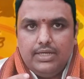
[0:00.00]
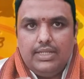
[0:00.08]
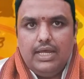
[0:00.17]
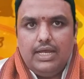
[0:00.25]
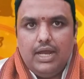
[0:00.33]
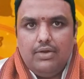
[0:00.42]

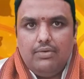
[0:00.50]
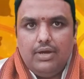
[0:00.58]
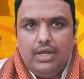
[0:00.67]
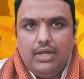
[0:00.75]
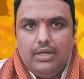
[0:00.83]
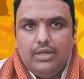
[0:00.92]
ఇదే
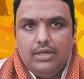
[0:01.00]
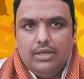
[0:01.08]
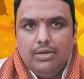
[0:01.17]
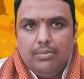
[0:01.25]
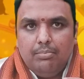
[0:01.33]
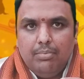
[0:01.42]
కాకుండా
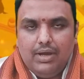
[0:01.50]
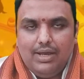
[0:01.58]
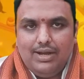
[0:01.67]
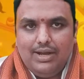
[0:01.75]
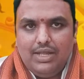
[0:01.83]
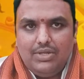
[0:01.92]

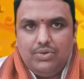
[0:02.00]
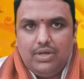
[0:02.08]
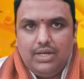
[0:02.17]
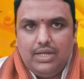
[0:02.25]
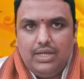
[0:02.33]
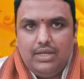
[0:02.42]
మకర రాశి
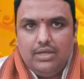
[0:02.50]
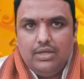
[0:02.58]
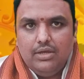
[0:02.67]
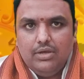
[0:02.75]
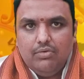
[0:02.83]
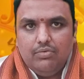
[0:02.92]
వారికి
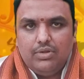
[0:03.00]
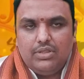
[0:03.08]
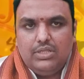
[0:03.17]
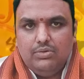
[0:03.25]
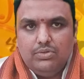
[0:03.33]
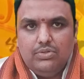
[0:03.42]

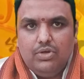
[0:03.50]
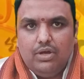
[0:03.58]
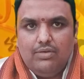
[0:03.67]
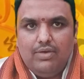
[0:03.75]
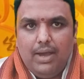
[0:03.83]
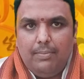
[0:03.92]
వృత్తి
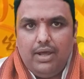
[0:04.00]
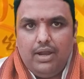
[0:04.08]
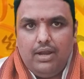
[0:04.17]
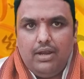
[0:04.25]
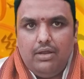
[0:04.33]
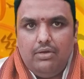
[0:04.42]
ఉద్యోగ
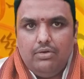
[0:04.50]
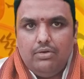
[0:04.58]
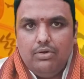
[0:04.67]
వ్యాపారాల్లో